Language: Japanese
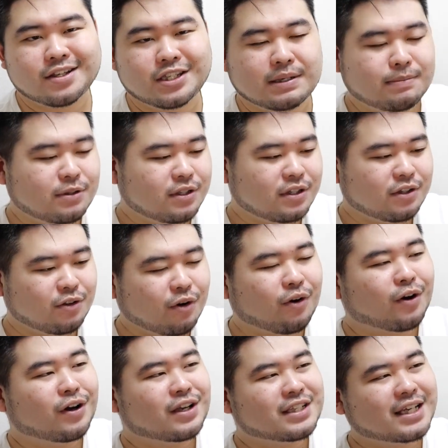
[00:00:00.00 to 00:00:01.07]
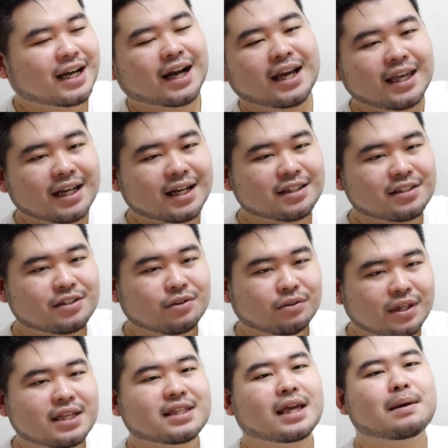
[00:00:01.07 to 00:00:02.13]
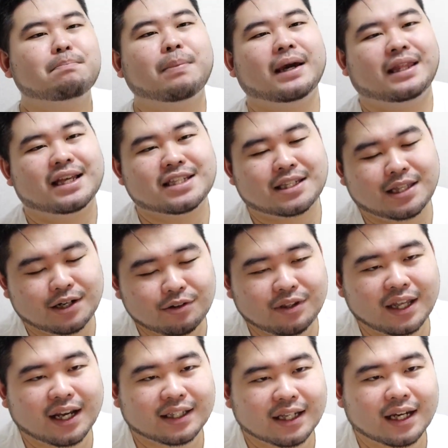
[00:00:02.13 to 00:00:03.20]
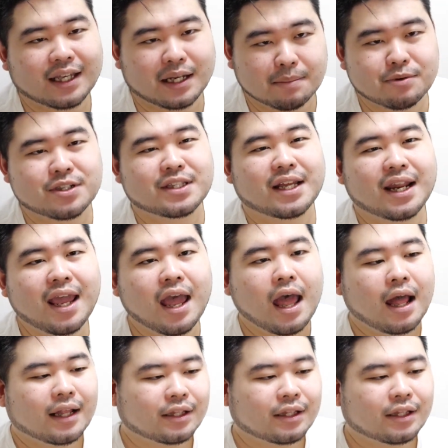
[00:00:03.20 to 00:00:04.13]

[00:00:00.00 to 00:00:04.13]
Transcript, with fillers: 自分の社会活動で精一杯になっちゃってるって言い方がいいかもしれないね。